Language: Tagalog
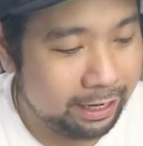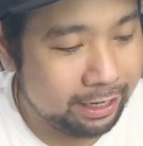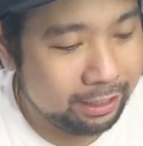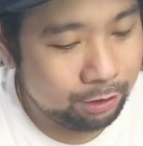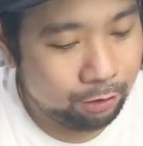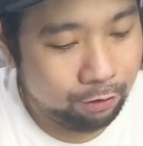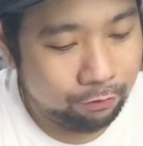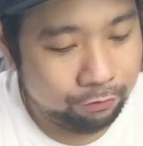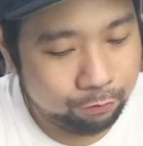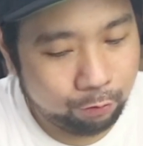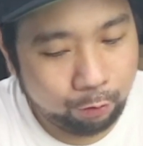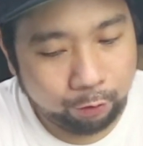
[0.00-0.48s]

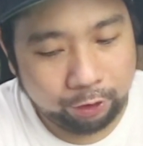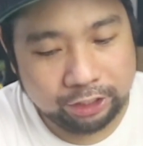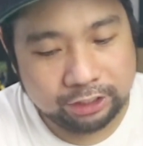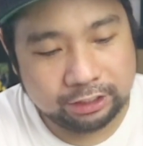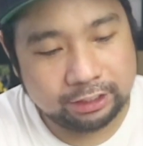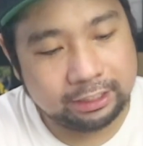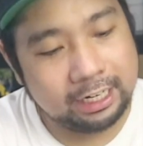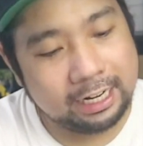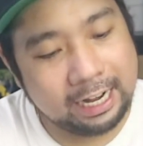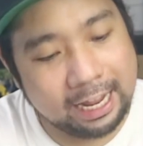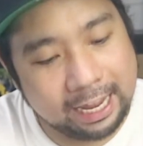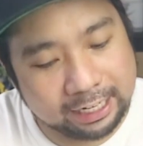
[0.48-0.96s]
And of
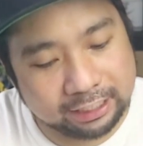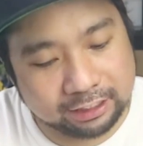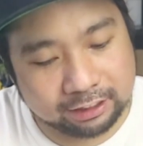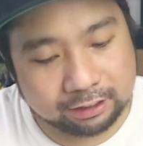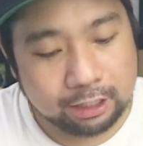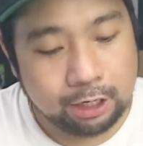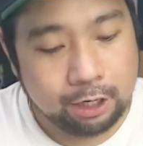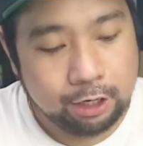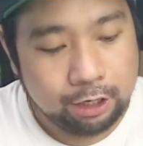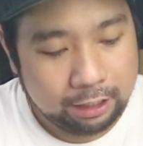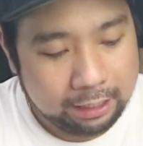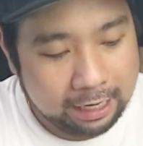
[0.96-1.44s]
course, the last
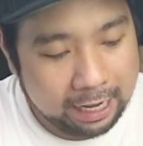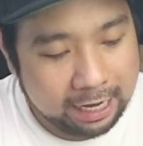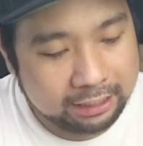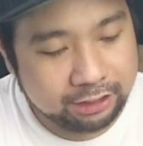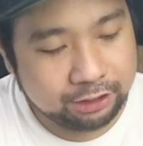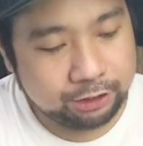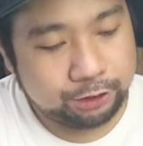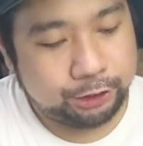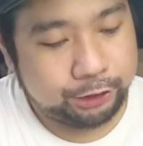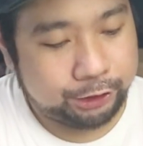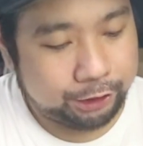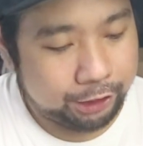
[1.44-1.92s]

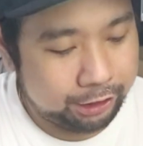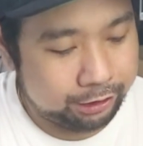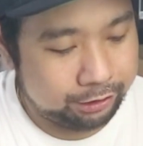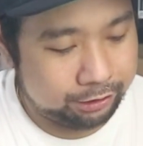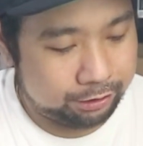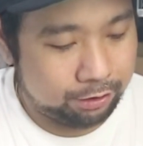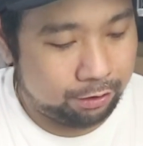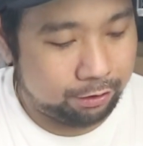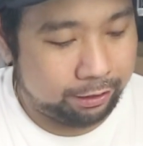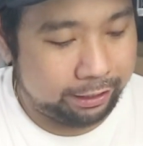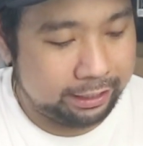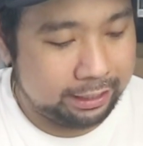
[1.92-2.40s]
last
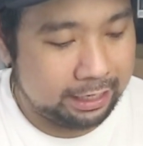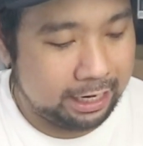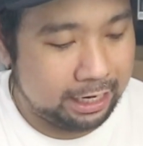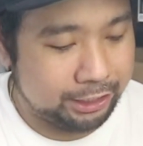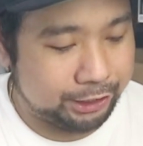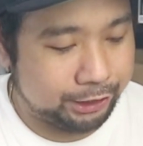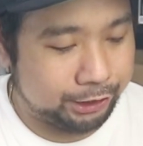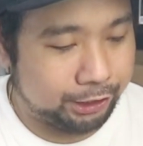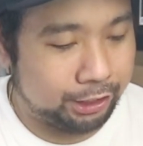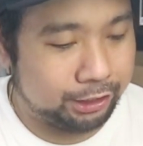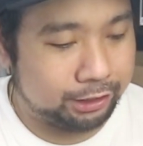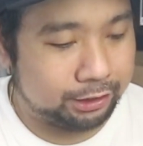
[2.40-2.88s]
shirt. Okay,
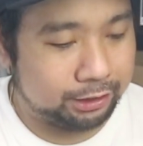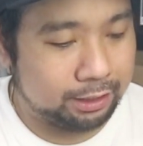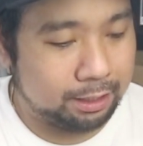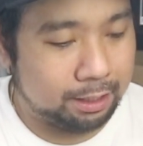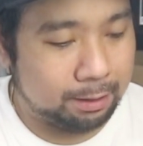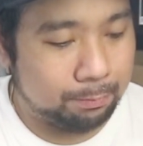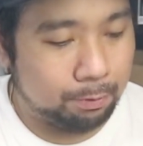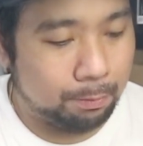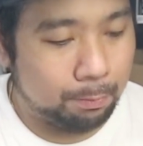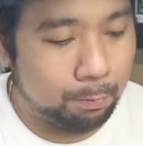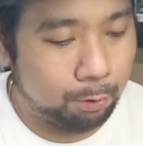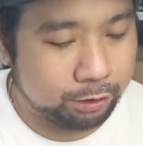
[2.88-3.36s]
last shirt
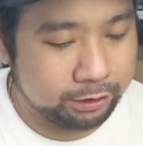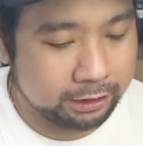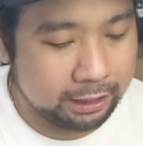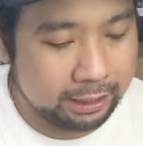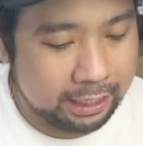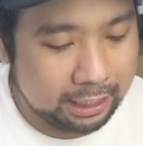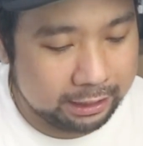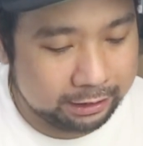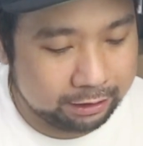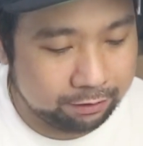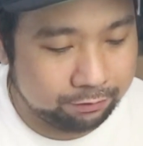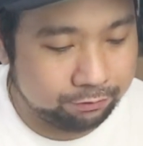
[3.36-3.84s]
na
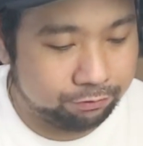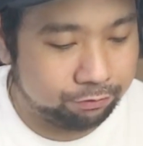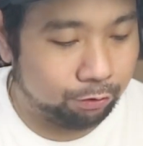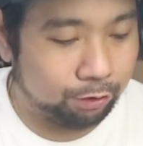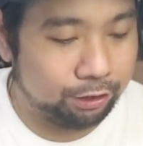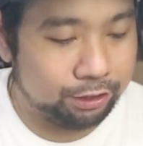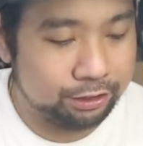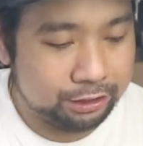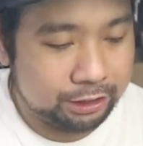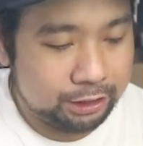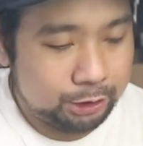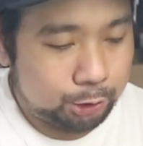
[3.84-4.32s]
bubuksan natin
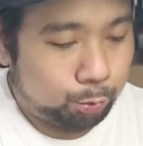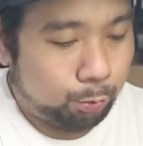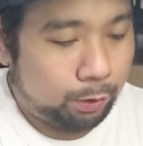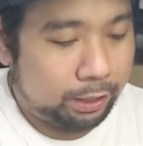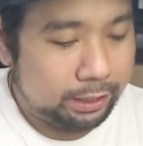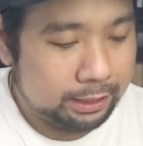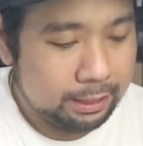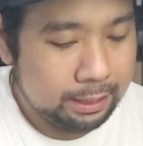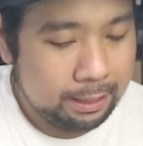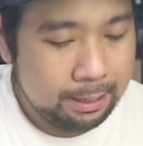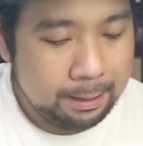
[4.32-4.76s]
for this one.